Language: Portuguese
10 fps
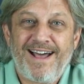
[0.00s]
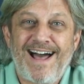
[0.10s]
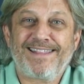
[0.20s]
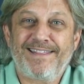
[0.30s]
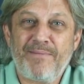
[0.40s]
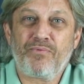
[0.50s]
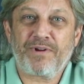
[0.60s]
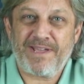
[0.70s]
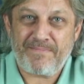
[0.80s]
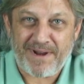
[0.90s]
até
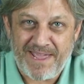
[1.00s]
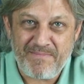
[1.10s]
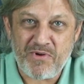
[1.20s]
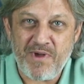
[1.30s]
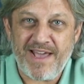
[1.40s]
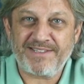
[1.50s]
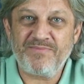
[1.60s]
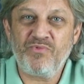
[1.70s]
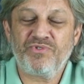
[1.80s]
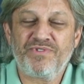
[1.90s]
porque, para quem me
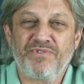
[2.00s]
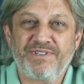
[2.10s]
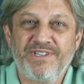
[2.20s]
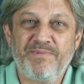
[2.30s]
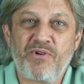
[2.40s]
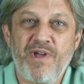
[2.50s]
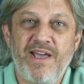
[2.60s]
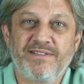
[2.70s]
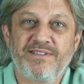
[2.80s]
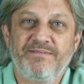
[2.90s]
conhece, muitos de vocês me
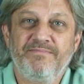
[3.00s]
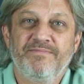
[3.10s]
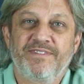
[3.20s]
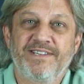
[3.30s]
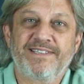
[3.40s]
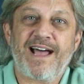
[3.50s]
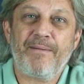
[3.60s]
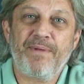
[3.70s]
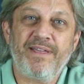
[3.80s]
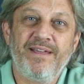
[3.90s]
conhecem, vocês
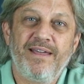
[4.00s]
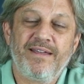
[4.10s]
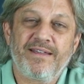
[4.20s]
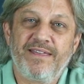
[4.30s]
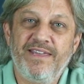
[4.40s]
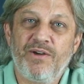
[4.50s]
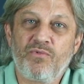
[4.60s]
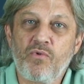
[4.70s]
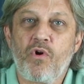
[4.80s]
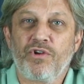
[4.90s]
sabem que eu
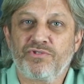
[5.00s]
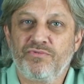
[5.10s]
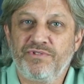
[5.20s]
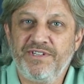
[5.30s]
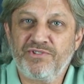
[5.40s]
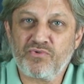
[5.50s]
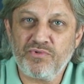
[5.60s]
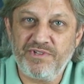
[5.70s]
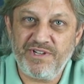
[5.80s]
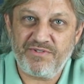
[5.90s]
não gosto de
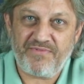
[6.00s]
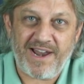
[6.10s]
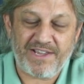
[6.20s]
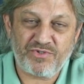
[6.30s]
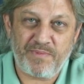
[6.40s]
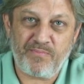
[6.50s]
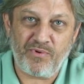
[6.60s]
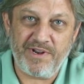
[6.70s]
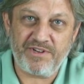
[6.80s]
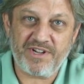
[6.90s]
discutir, de falar sobre
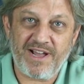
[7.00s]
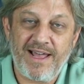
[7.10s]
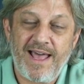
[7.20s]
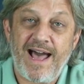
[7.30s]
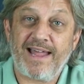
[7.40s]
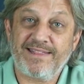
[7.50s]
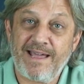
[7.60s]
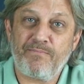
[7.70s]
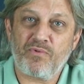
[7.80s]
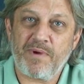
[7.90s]
política,
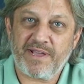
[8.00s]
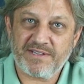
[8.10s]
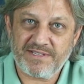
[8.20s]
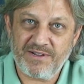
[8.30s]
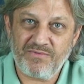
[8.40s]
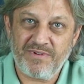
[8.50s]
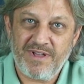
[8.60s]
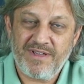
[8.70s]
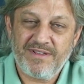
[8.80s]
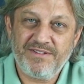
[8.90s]
até por uma questão
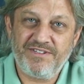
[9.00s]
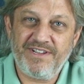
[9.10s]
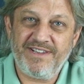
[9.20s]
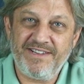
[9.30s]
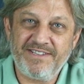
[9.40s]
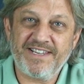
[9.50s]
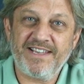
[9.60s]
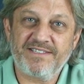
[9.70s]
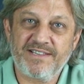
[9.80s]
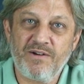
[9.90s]
de
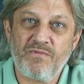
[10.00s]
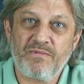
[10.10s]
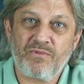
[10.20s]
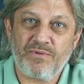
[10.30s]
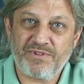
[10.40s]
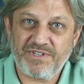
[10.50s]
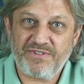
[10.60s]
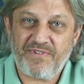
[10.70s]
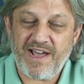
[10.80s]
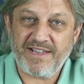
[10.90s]
isenção quando a
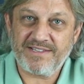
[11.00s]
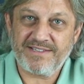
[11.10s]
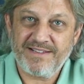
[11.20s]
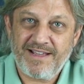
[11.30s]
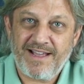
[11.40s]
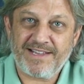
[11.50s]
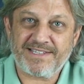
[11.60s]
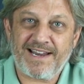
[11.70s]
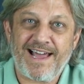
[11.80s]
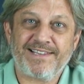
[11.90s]
gente faz
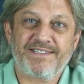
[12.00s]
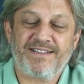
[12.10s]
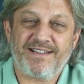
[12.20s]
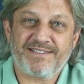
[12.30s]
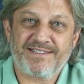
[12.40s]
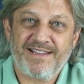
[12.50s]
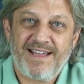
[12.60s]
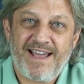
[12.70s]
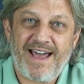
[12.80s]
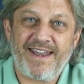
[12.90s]
as clássicas
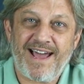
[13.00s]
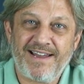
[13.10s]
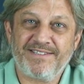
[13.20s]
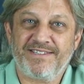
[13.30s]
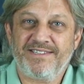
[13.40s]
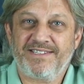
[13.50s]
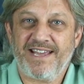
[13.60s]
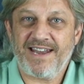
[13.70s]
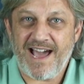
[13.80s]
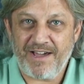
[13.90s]
análises de
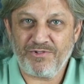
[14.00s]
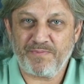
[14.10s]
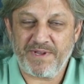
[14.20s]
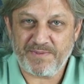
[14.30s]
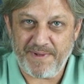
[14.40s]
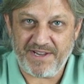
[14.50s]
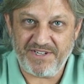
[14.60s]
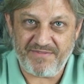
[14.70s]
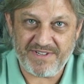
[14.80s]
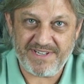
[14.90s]
cenários,
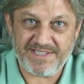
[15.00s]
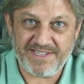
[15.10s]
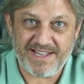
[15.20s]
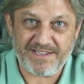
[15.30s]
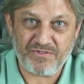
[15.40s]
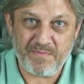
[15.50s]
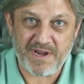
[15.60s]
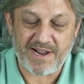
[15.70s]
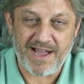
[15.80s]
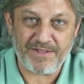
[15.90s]
perspectivas e etc. do
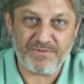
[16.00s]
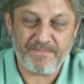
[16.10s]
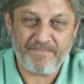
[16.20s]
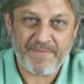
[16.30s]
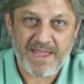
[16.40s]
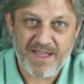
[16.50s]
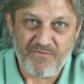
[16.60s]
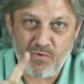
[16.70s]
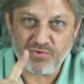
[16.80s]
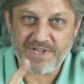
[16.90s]
mercado.
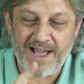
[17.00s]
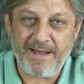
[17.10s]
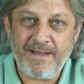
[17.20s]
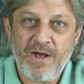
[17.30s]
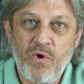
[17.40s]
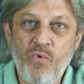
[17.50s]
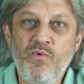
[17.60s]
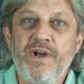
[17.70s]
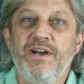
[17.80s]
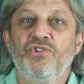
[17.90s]
Eu vou usar
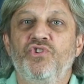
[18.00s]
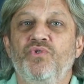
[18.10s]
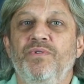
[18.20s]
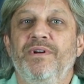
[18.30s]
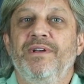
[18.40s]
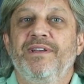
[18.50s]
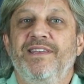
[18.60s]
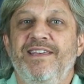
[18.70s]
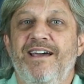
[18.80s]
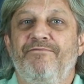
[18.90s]
um gancho
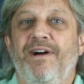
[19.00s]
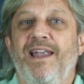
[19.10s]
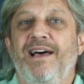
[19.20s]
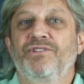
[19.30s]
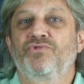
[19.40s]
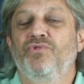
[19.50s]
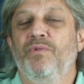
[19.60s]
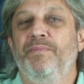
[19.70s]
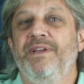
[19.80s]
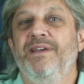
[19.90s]
que é falar
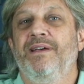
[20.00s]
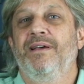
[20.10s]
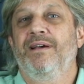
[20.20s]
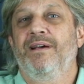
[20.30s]
sobre